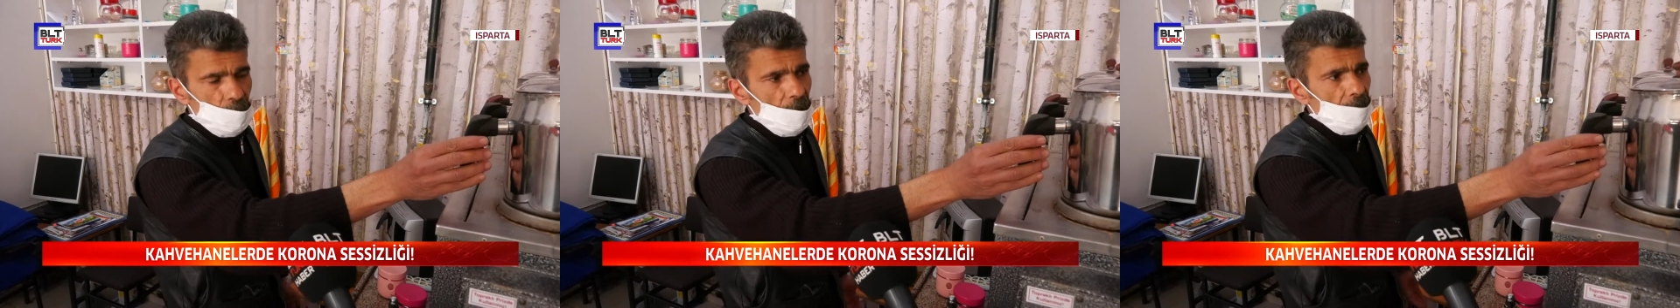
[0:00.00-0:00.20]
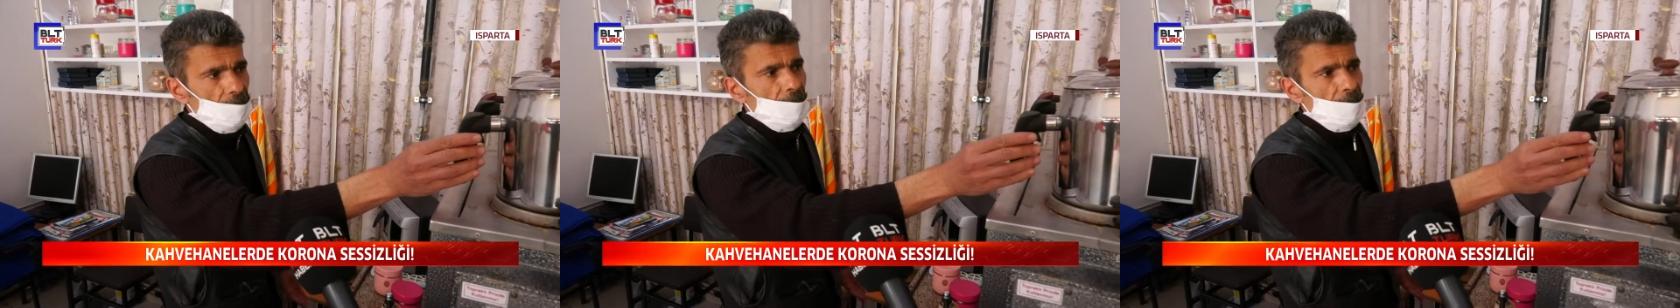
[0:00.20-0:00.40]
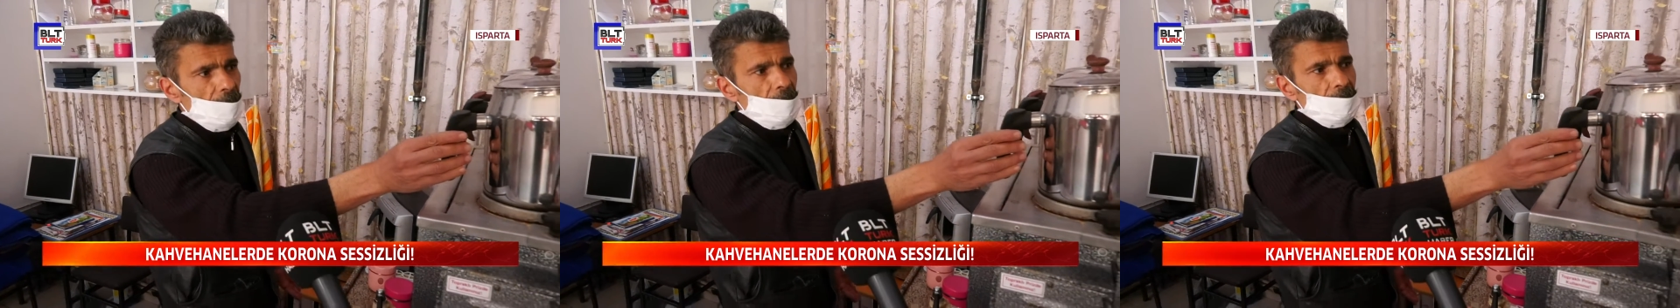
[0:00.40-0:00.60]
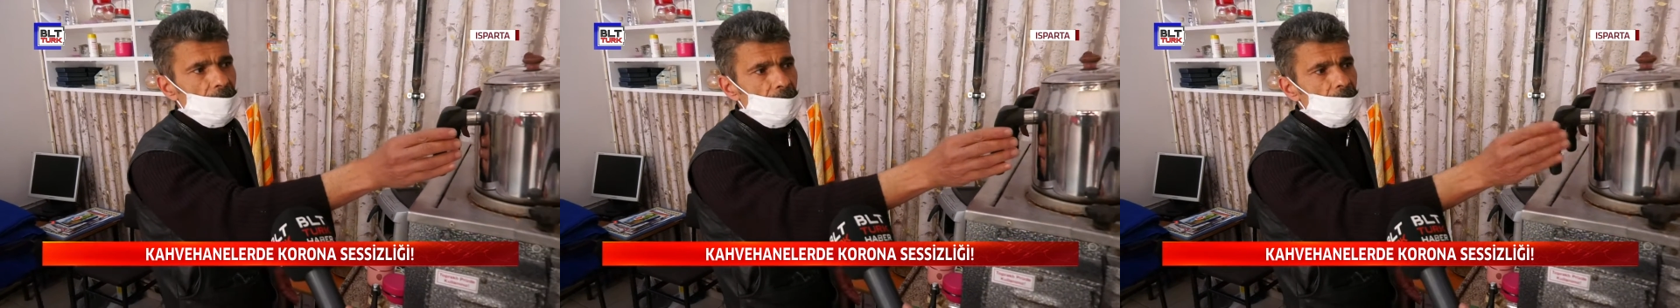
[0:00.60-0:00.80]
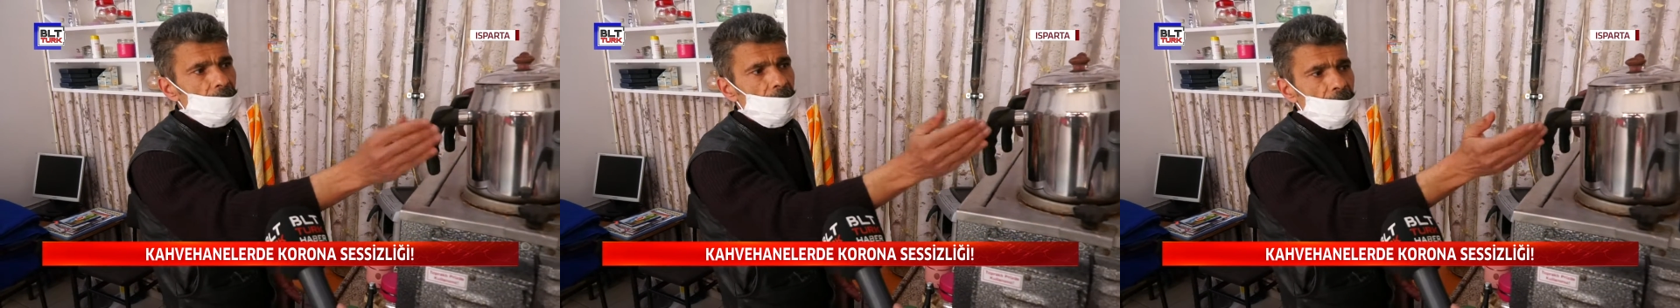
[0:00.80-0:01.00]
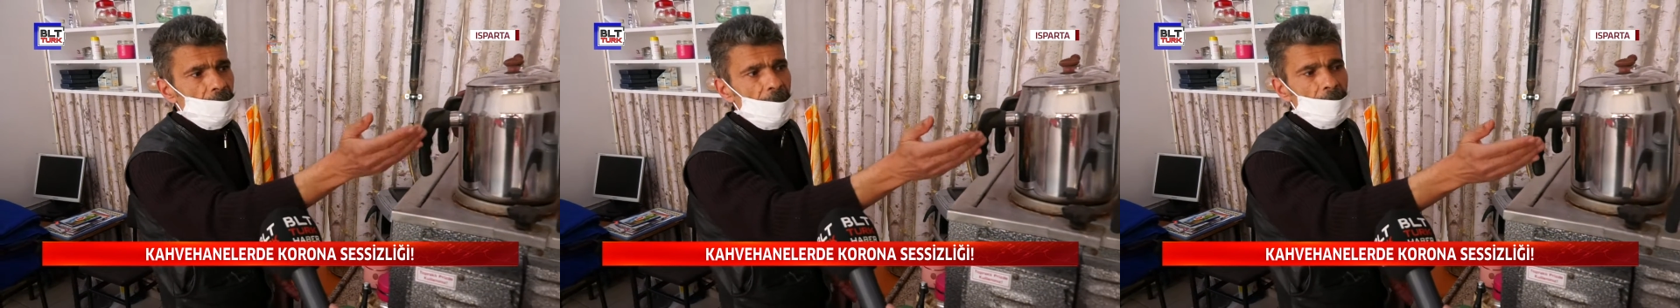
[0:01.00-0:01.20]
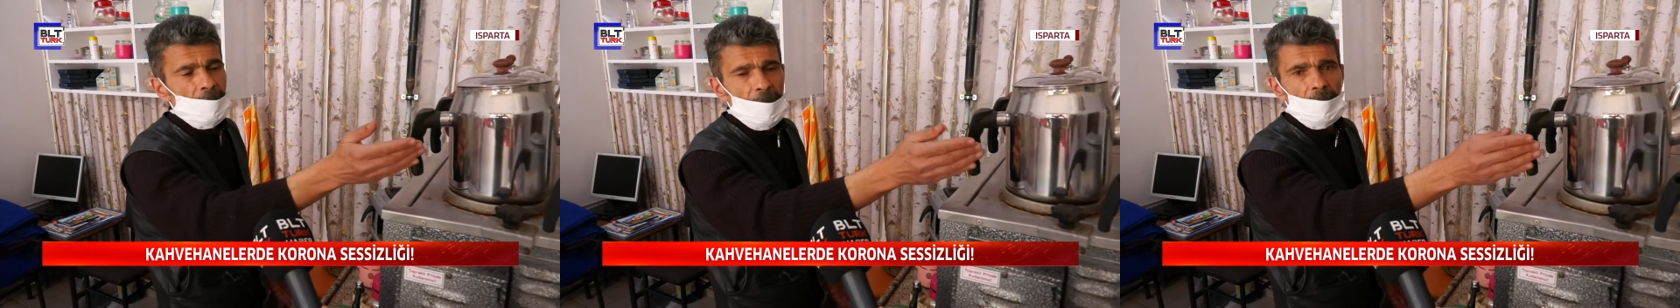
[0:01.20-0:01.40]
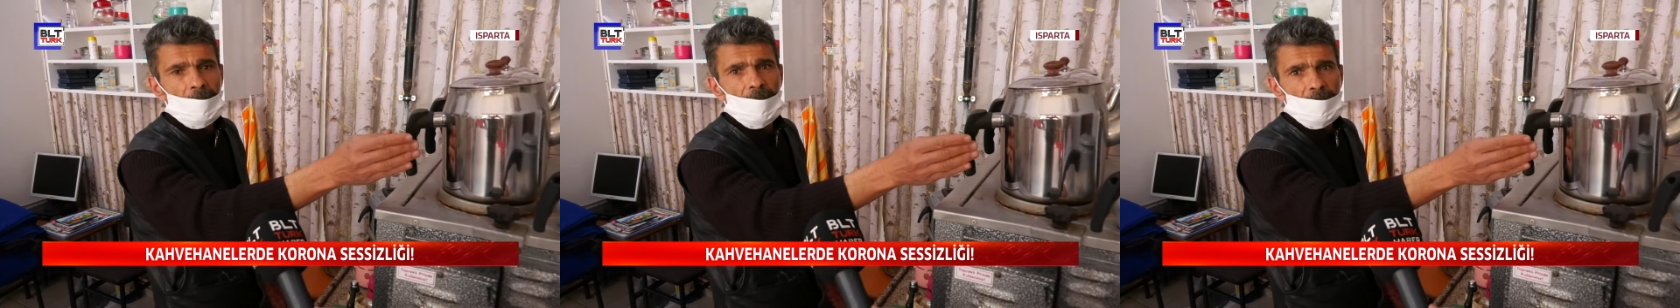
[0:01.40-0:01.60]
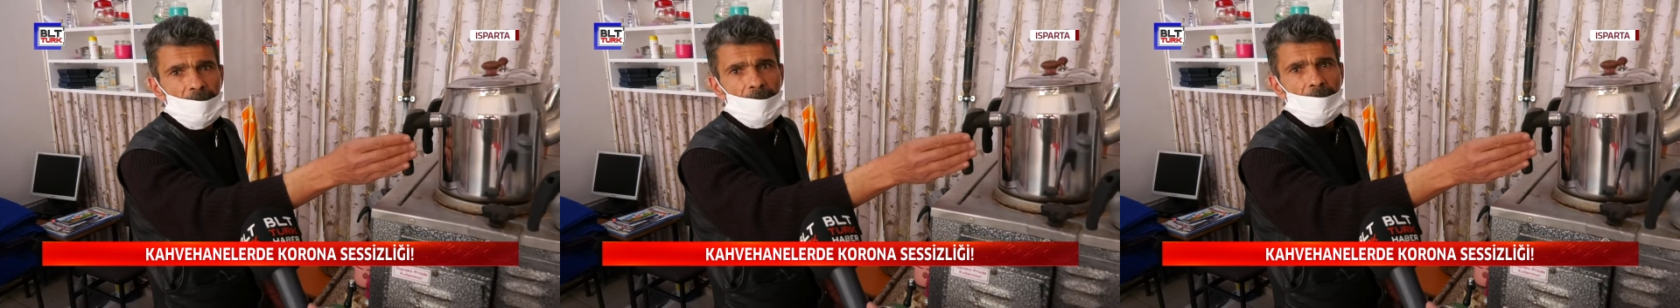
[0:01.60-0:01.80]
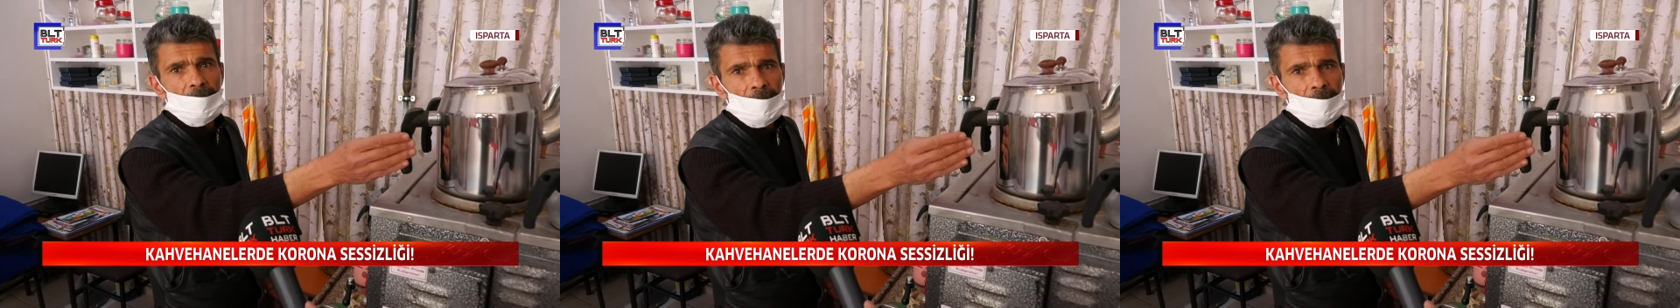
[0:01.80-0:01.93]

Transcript: şu anda demliğimiz bir,